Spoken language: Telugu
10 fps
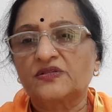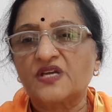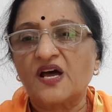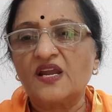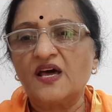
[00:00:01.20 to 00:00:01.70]

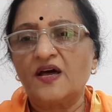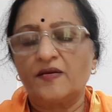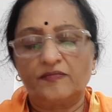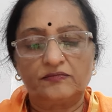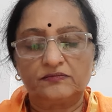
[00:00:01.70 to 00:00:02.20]
చాలా
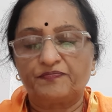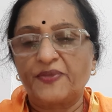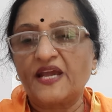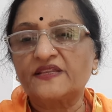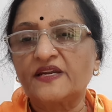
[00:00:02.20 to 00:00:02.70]

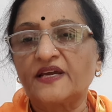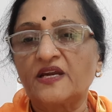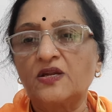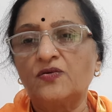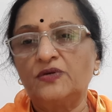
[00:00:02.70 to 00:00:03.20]

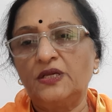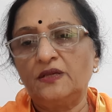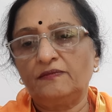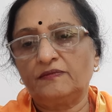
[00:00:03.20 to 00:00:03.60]
పేదరికంలో ఉండి